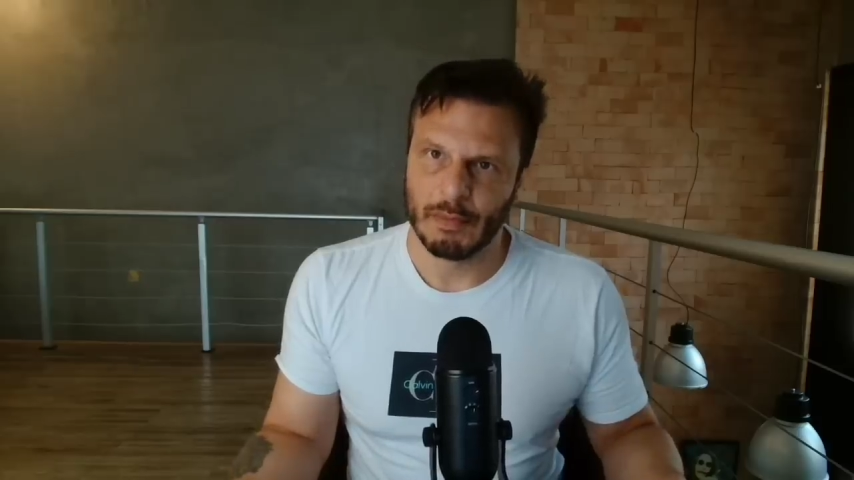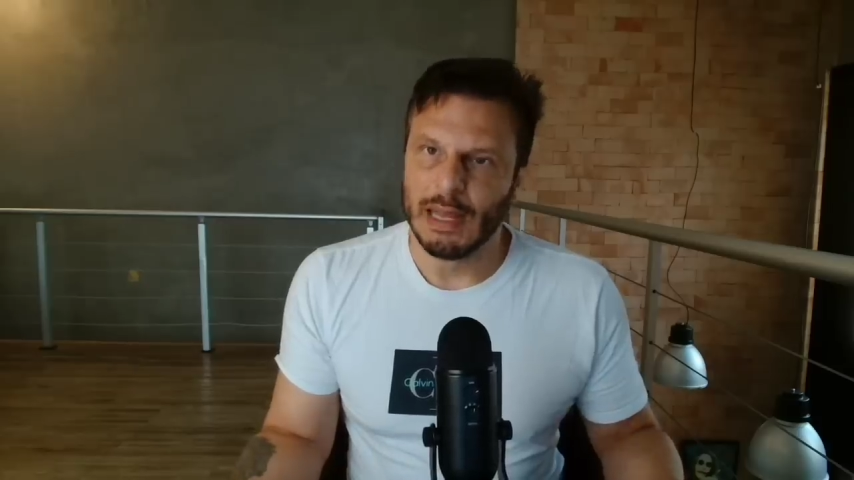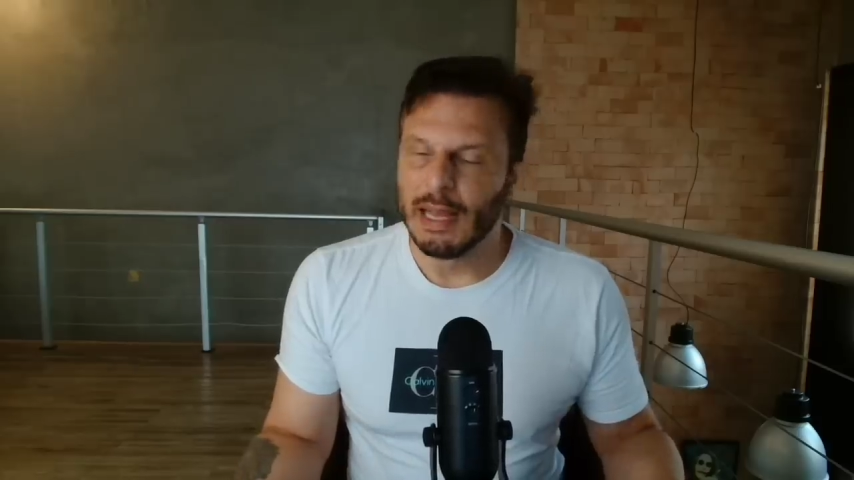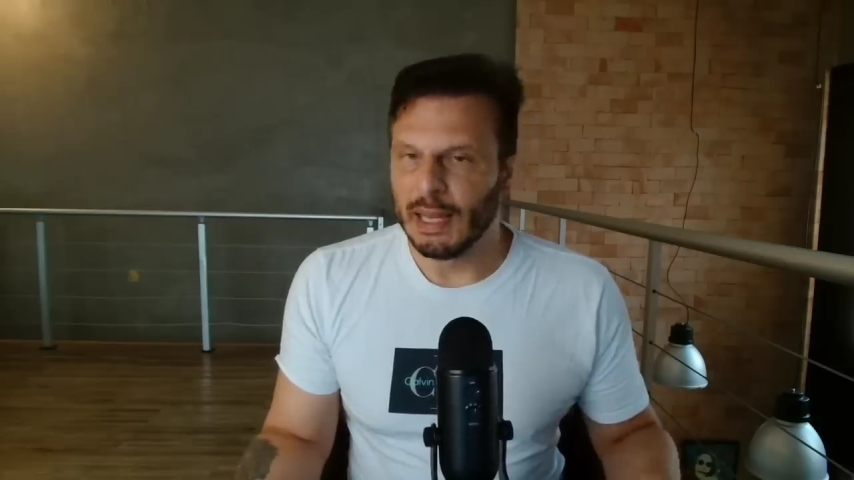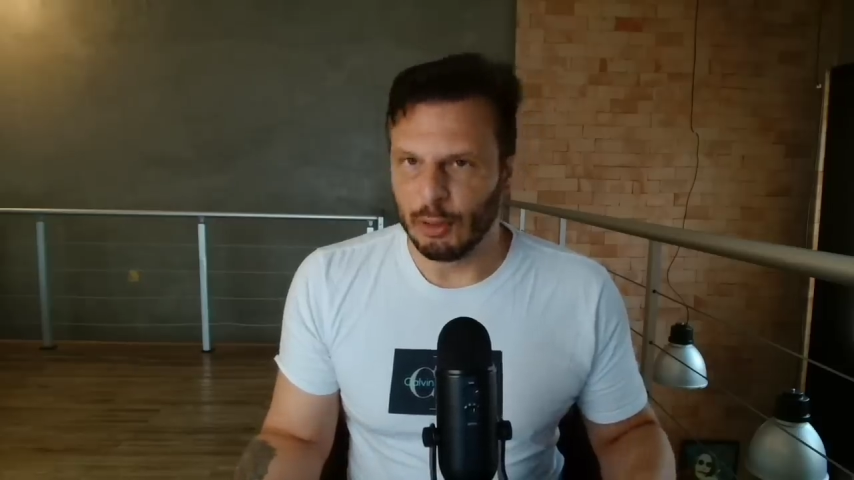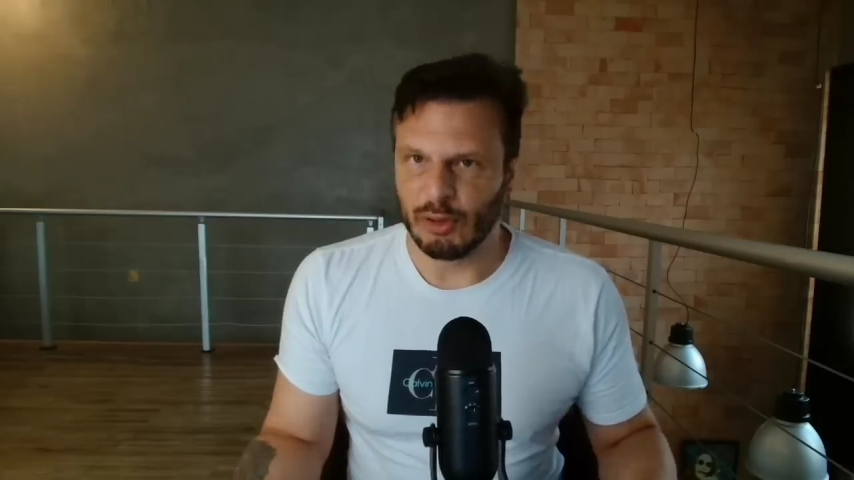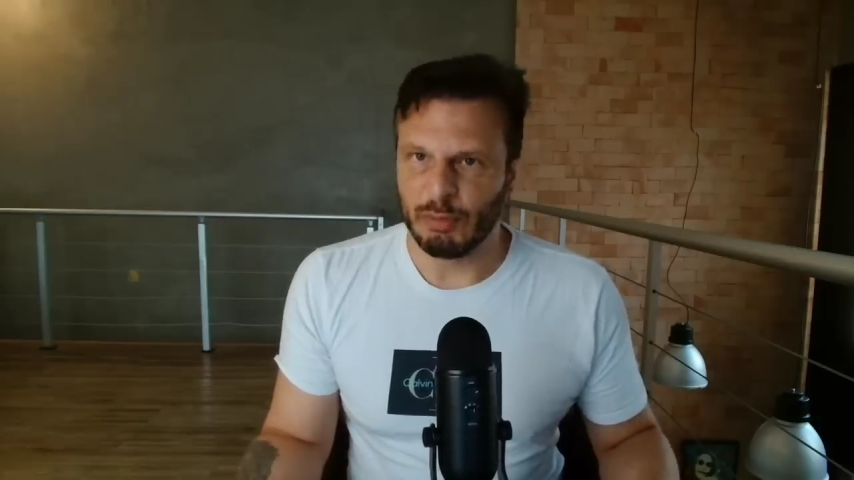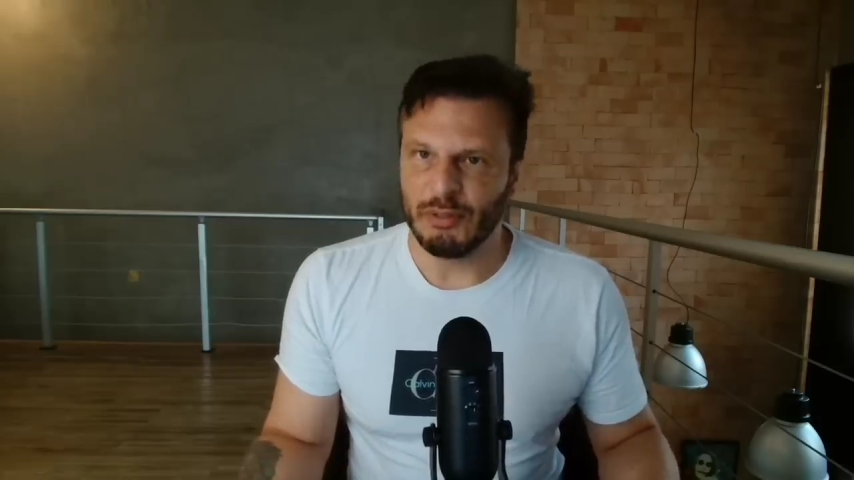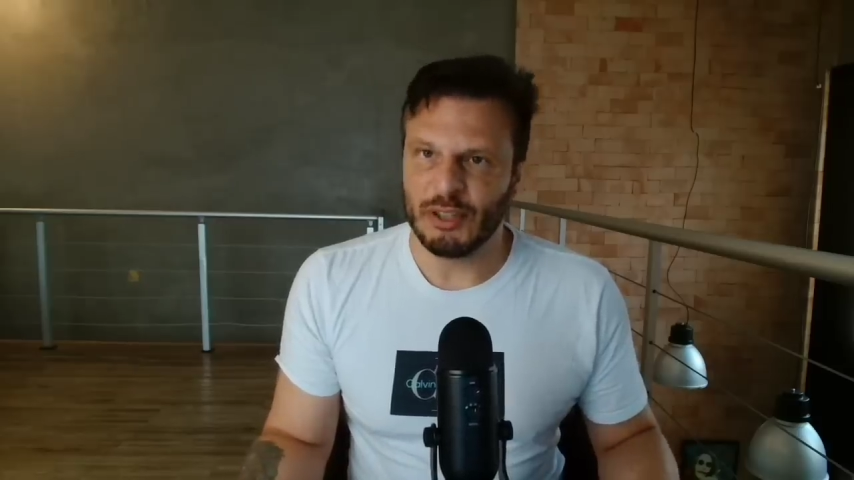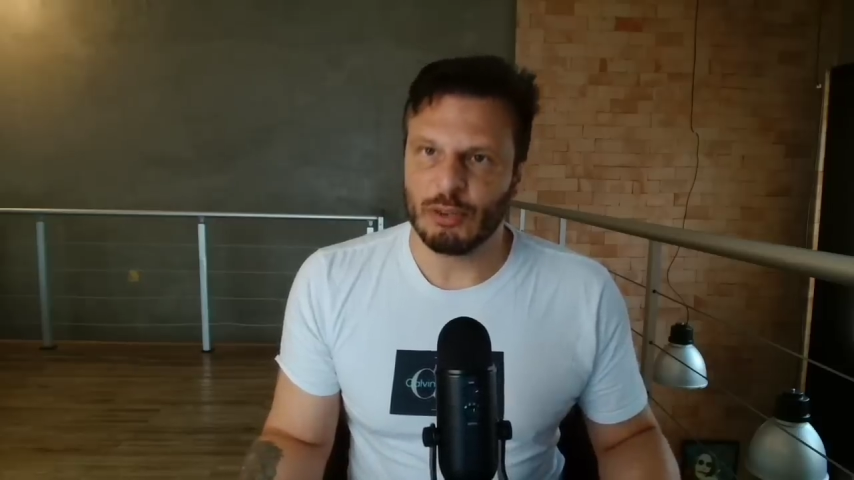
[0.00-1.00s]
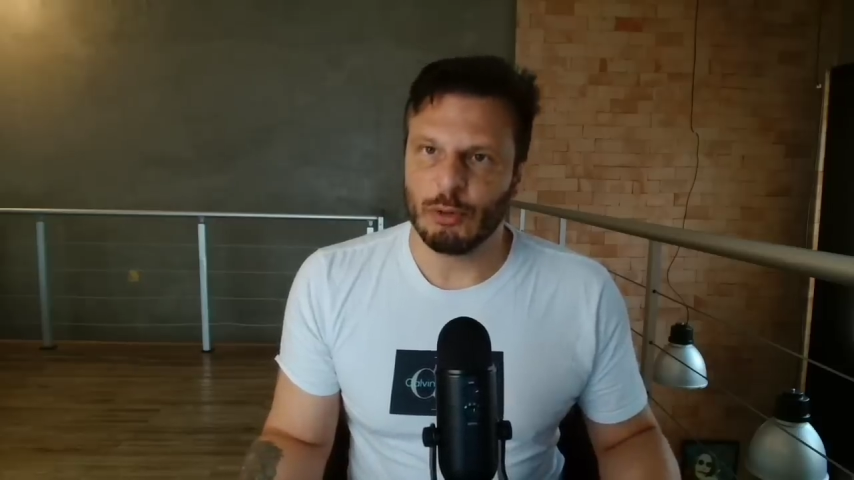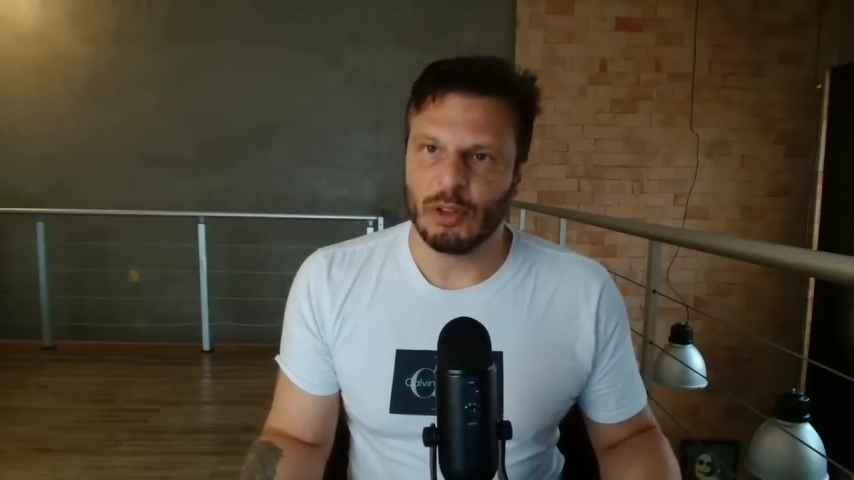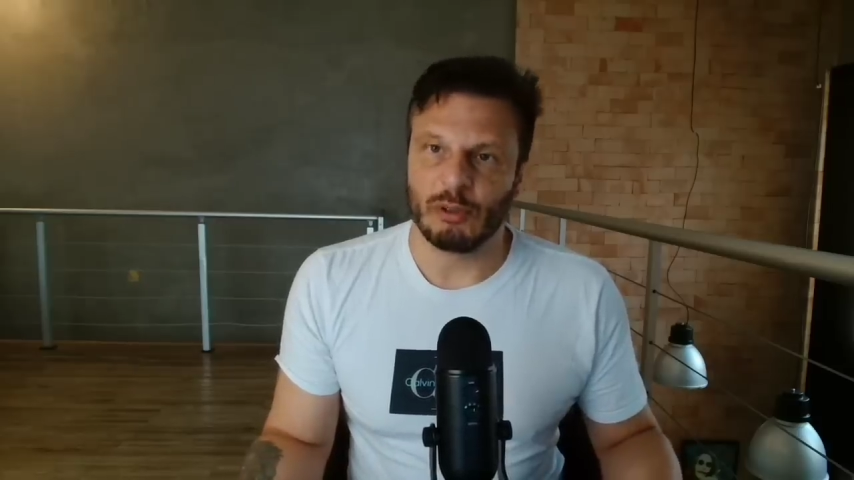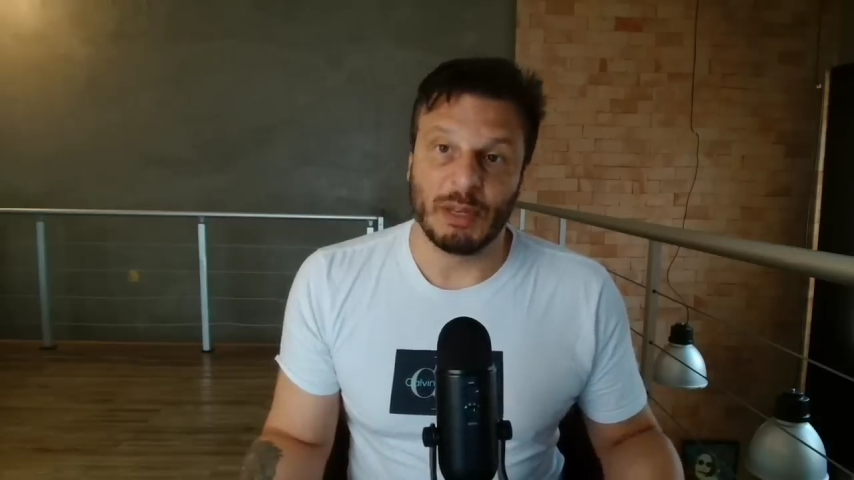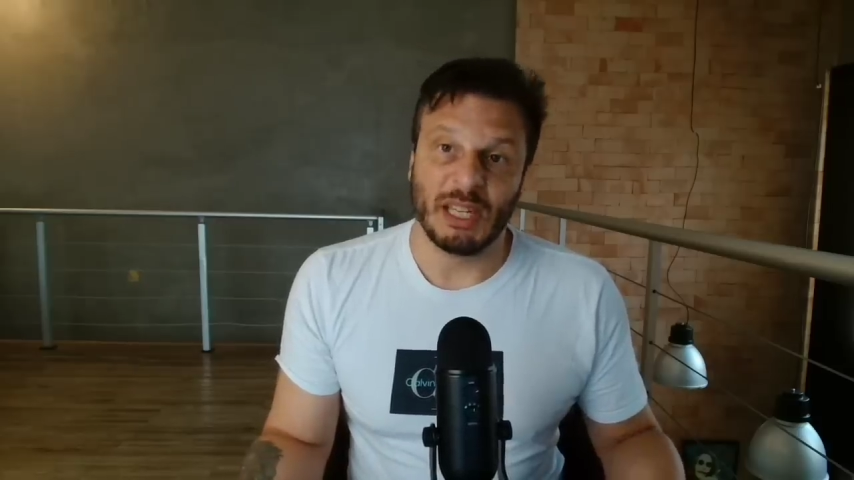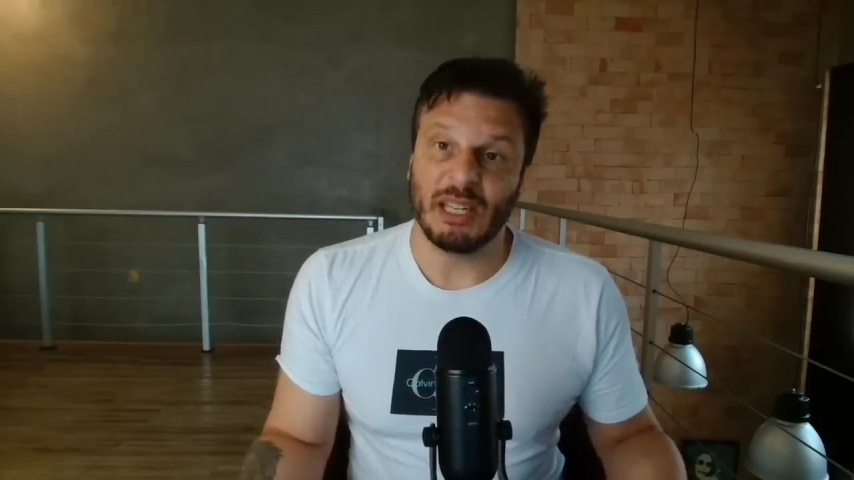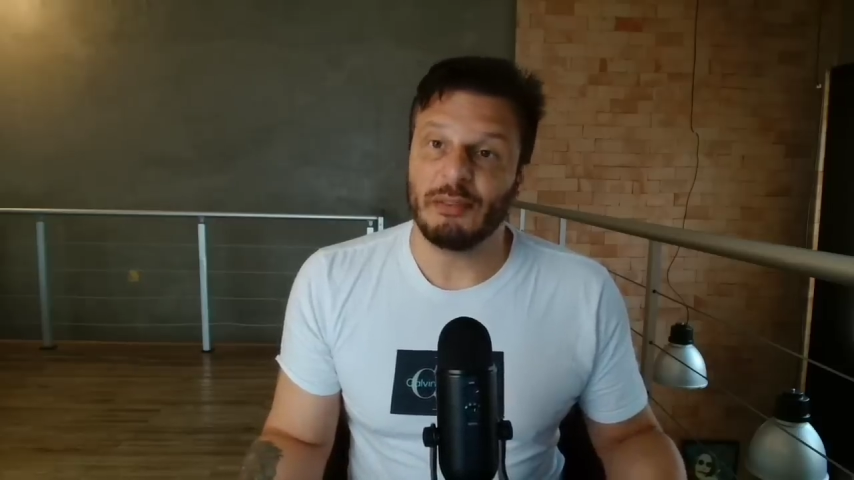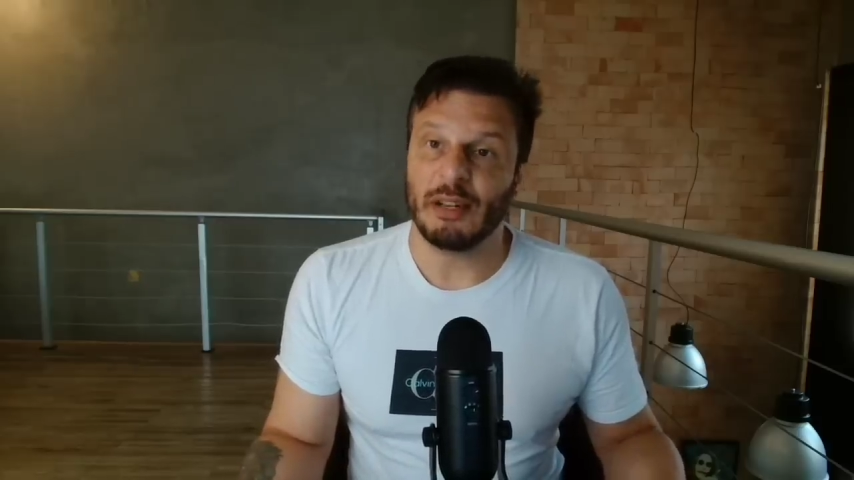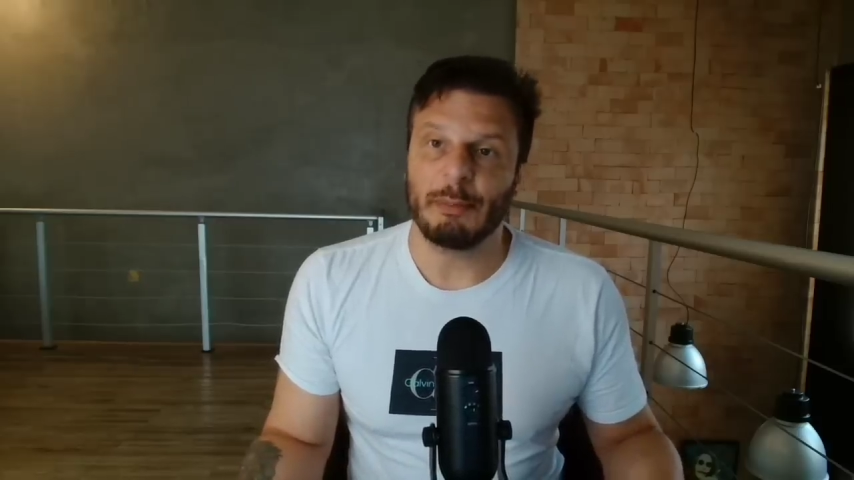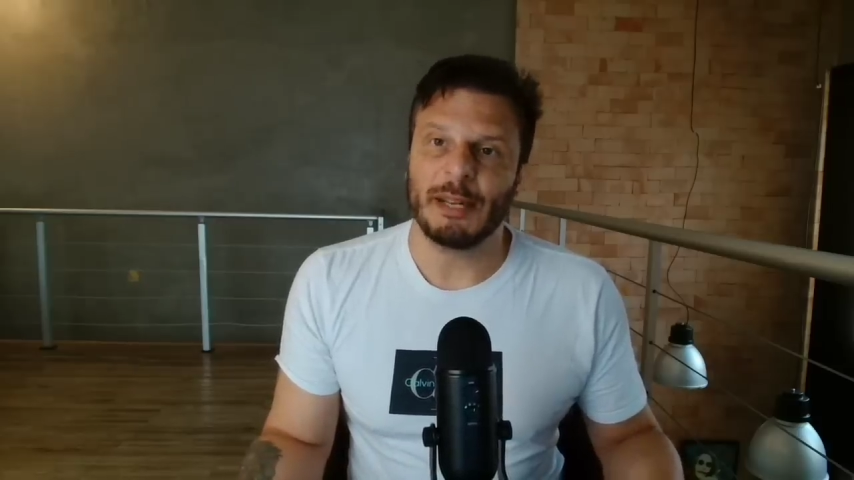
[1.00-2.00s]
Em 2022, o menino
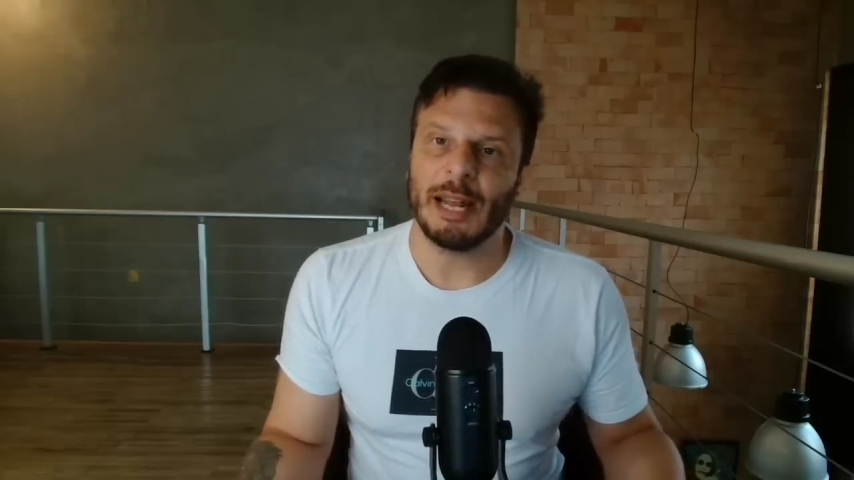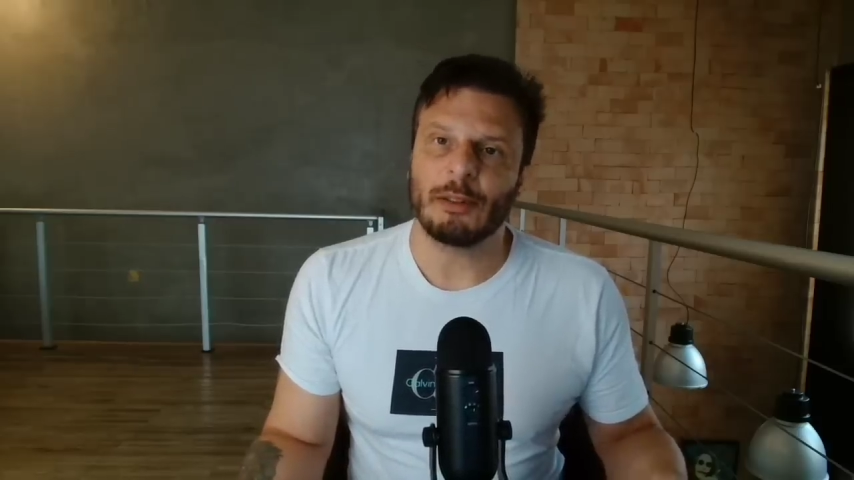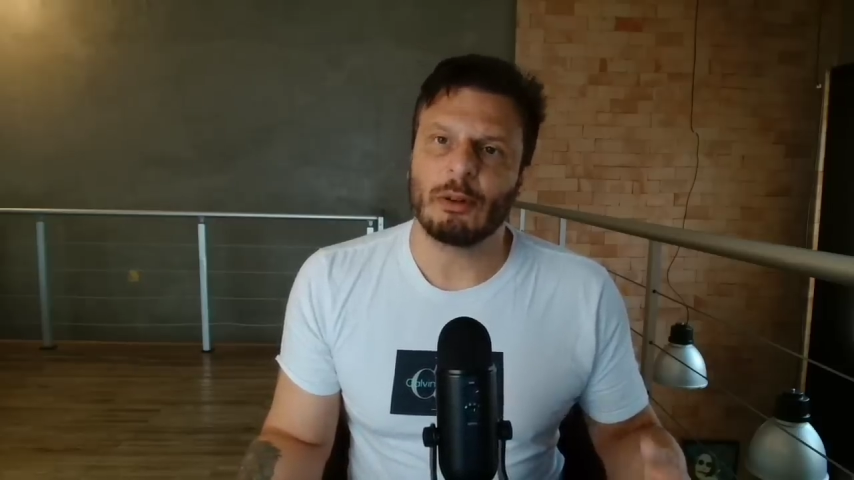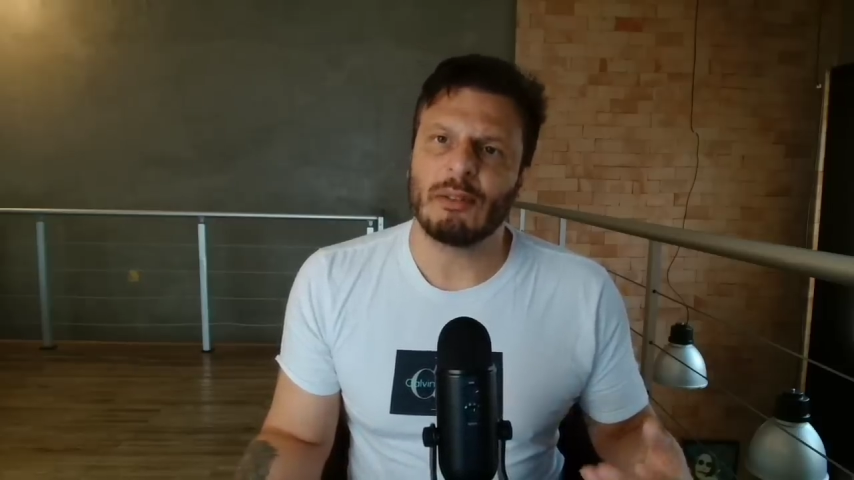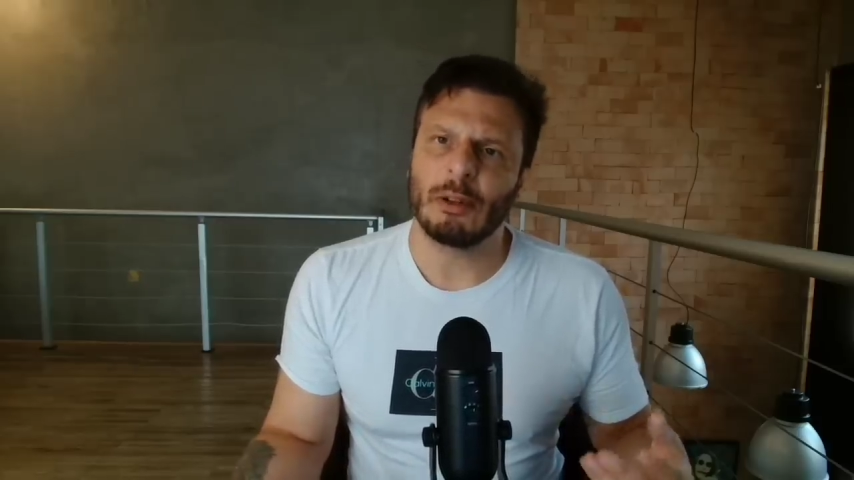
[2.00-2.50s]
Felipe Neto revelou